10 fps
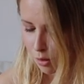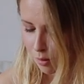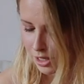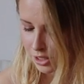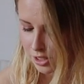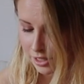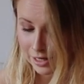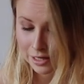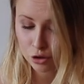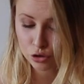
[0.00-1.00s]
pomarańcza i
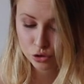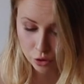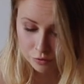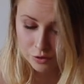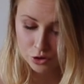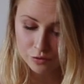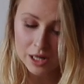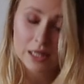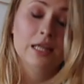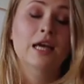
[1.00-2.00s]
kakao są
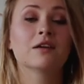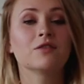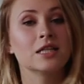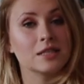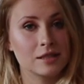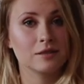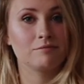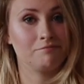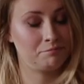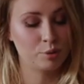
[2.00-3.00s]
wyczuwalne, więc
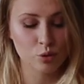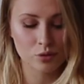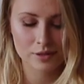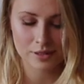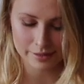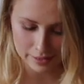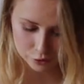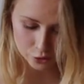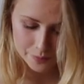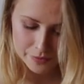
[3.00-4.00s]
plus za
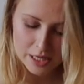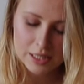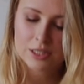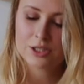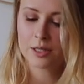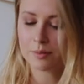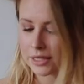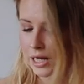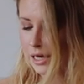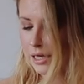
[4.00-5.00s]
to. Idziemy
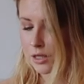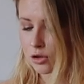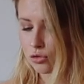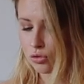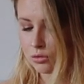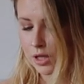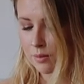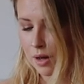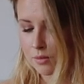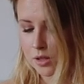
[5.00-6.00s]
dalej. Tutaj
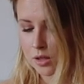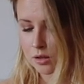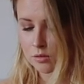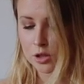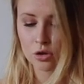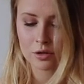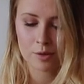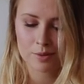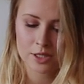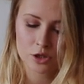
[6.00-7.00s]
mamy tylko
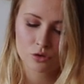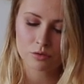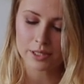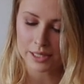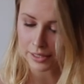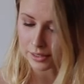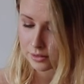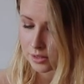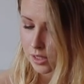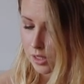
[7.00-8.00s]
na obrazeczku granat.
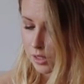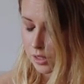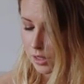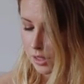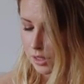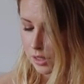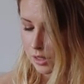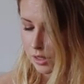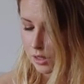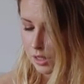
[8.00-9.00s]

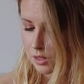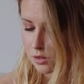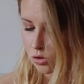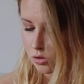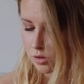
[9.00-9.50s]
I jest to